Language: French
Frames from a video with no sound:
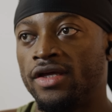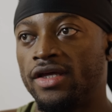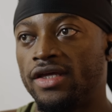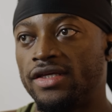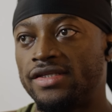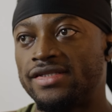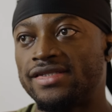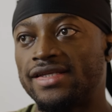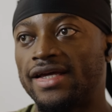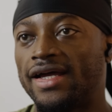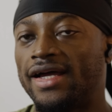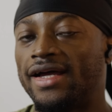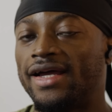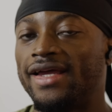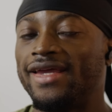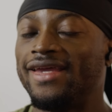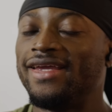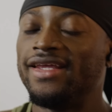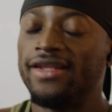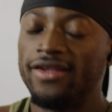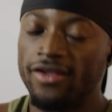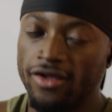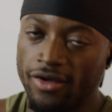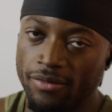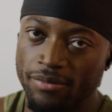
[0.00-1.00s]
Et ça a
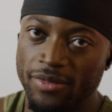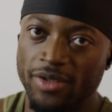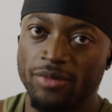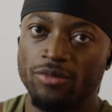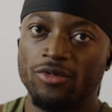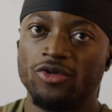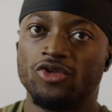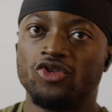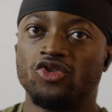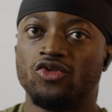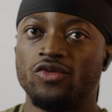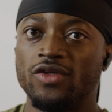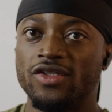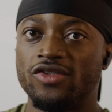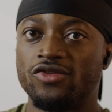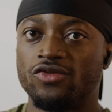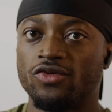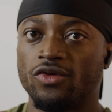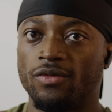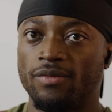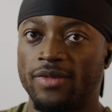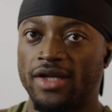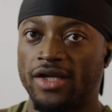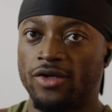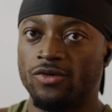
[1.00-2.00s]
énormément joué
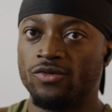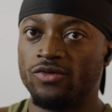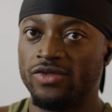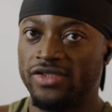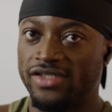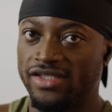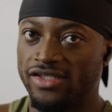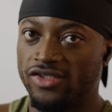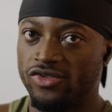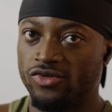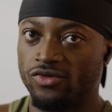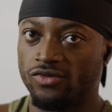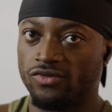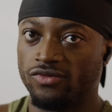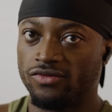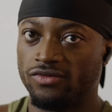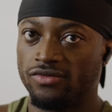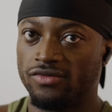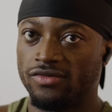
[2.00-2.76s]
sur ma condition,